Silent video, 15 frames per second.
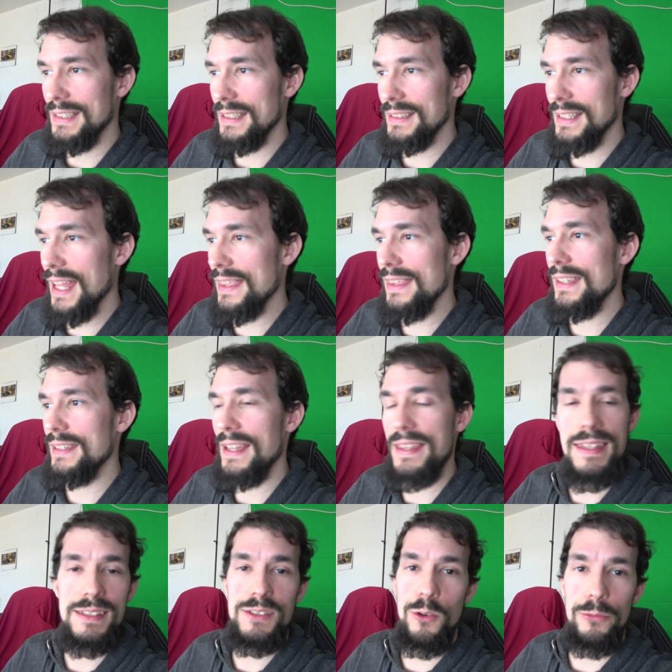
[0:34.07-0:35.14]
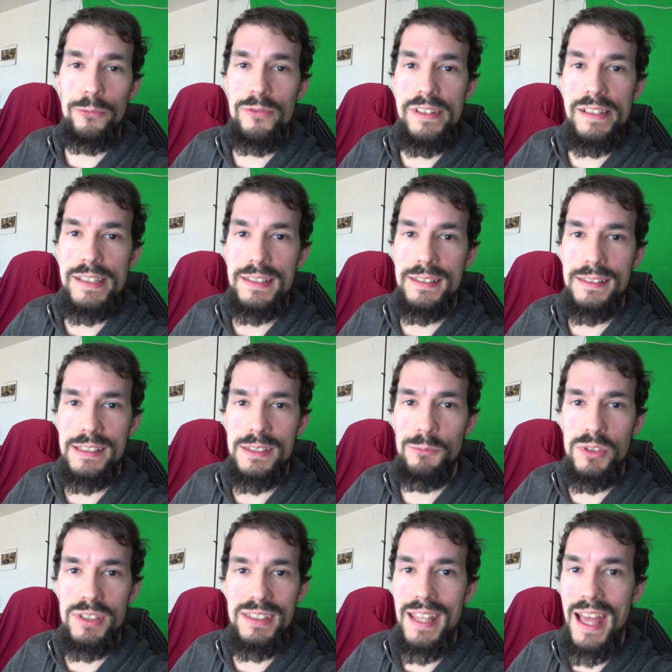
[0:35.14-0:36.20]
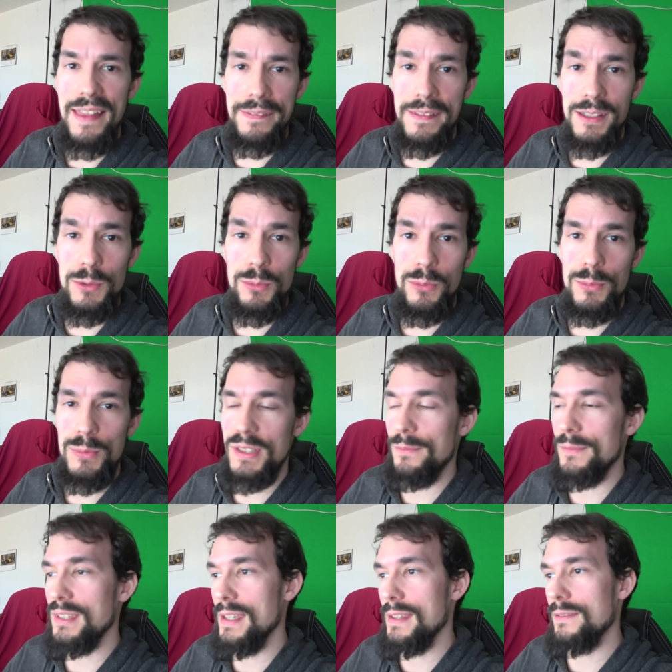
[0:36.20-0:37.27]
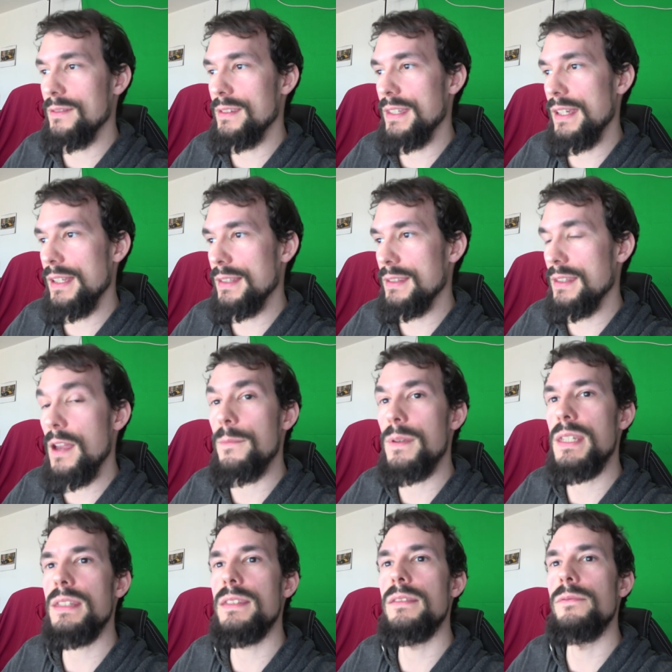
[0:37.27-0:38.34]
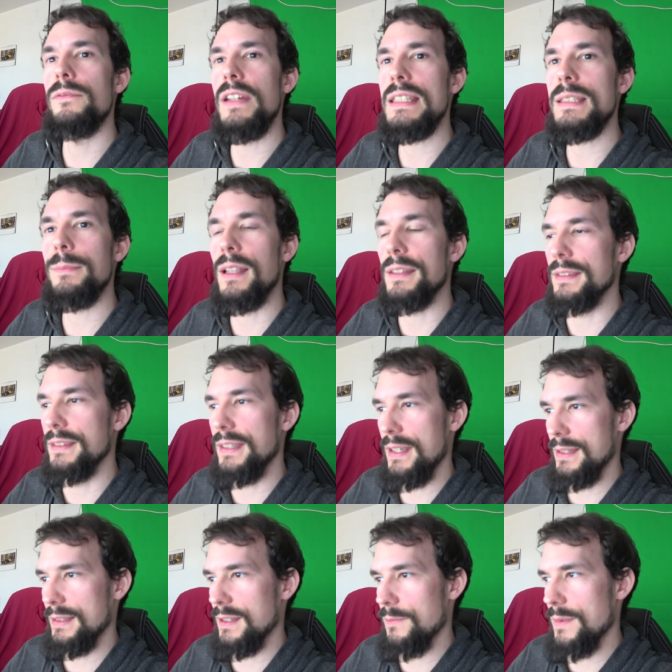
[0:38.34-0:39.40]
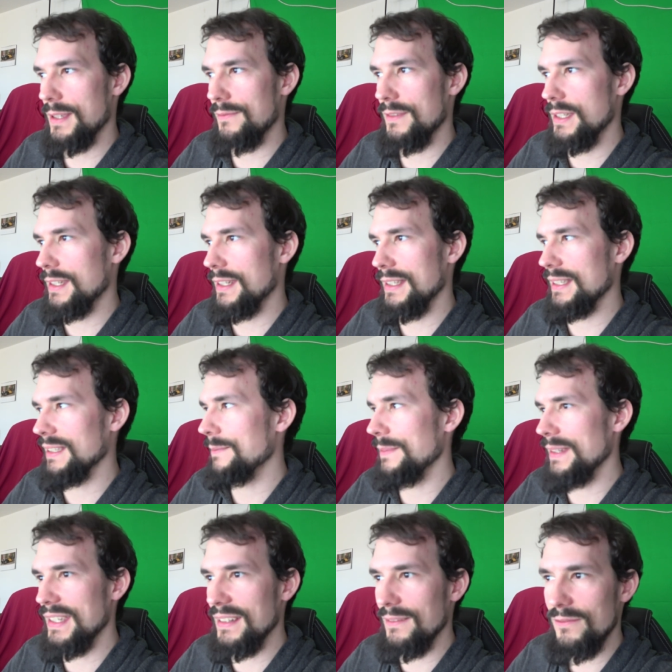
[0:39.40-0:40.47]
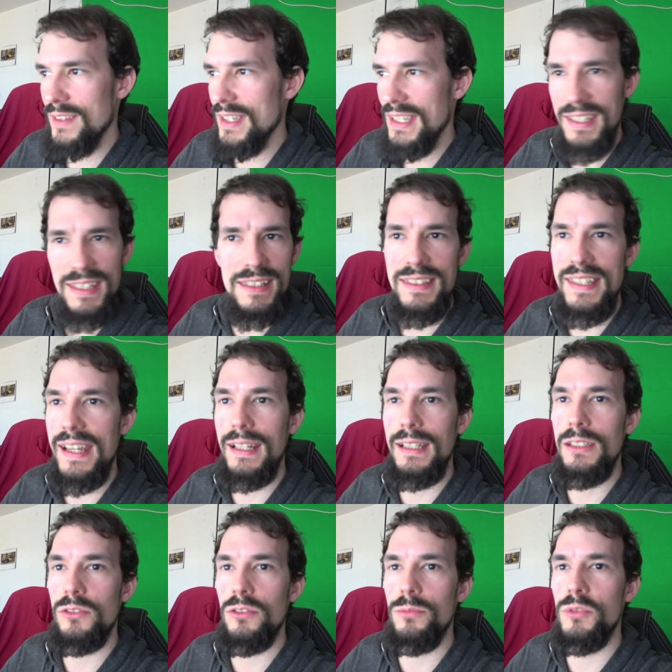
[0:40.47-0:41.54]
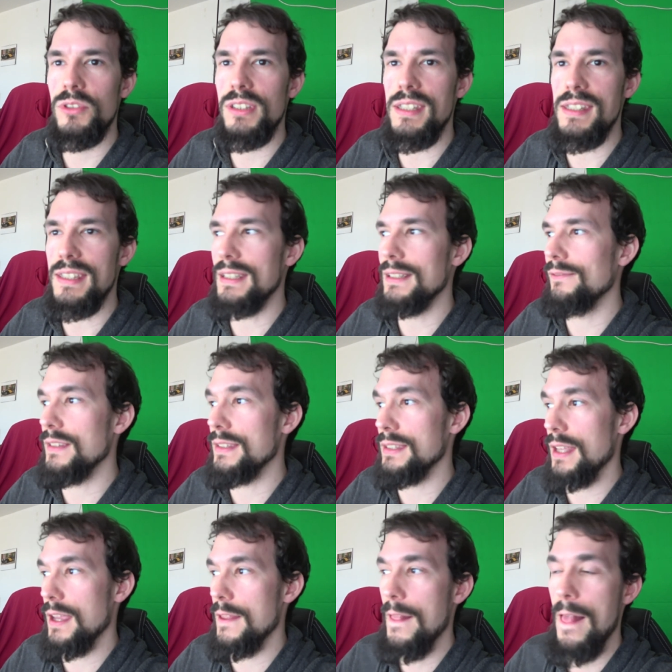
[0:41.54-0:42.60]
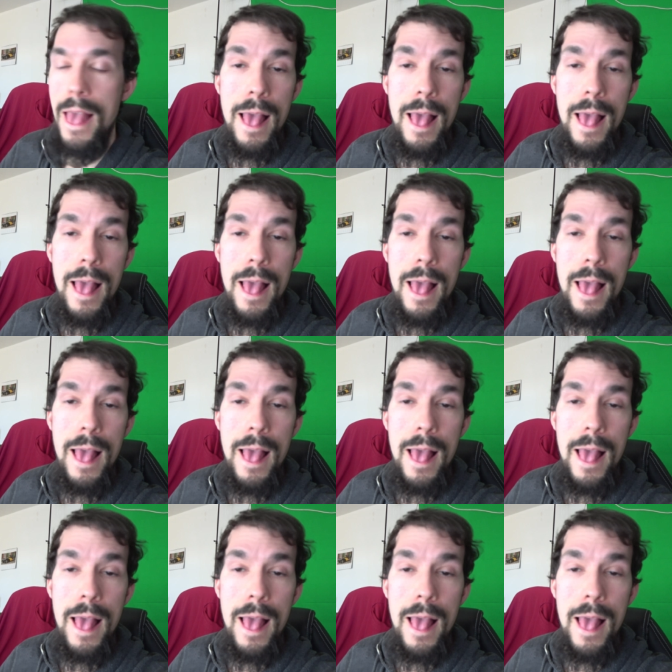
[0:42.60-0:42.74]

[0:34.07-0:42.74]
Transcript: Das kann nicht an der Software liegen. Das muss ein anderes Problem sein. Und jetzt habe ich einen Festplattentest gemacht, weil ich gedacht habe, irgendwie in der Richtung muss es irgendwas sein.